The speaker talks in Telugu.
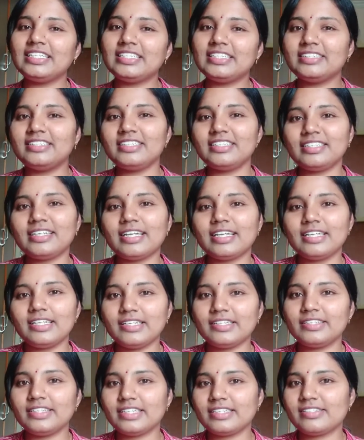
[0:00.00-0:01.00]
ఏంటంటే
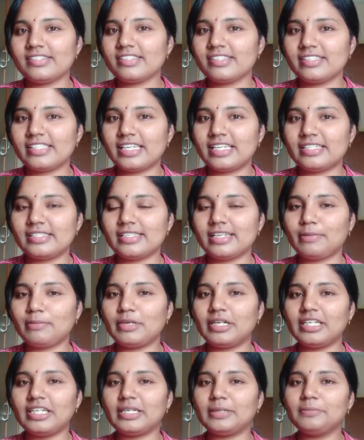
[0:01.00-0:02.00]
రెగ్యులర్ ఎక్సర్సైజ్
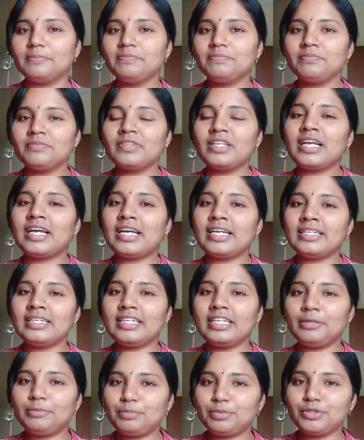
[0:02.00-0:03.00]
అనమాట అండ్
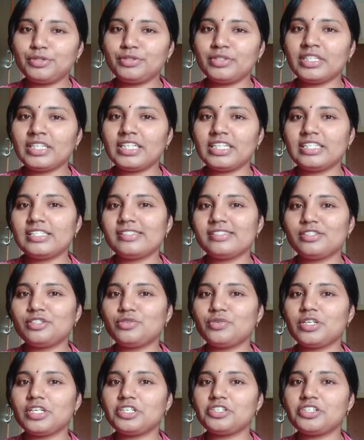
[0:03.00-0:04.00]
ఇప్పుడున్న ఈ
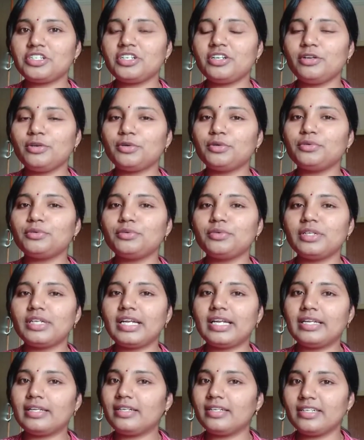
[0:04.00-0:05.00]
సిచ్యువేషన్లో
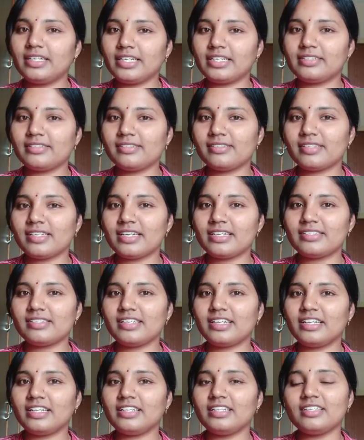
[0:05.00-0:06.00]
రెగ్యులర్ ఎక్సర్సైజ్
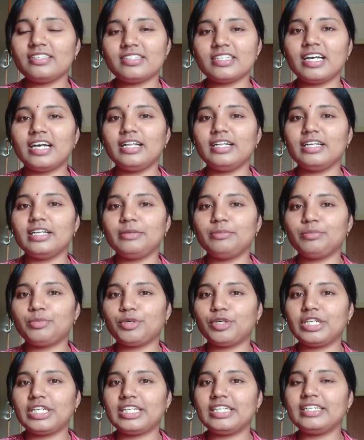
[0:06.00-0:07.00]
అనేది చాలా
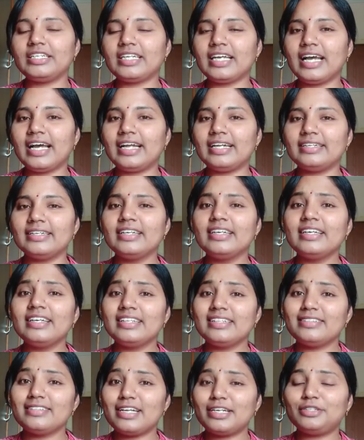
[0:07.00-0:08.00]
ఇంపార్టెంట్ అండ్
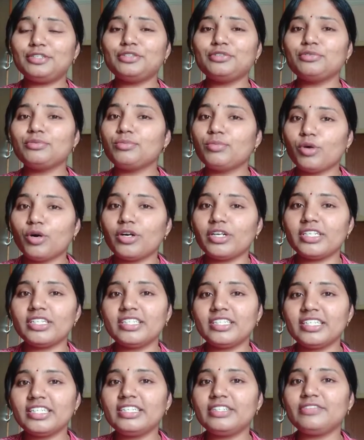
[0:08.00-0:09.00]
దట్ టు
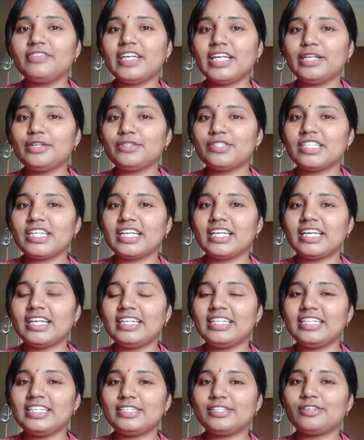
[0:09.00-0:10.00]
మోడరేట్ వేలో
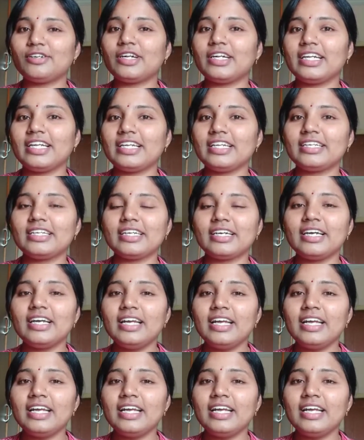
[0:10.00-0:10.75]
చేయాలి ఇట్స్ నాట్ లైక్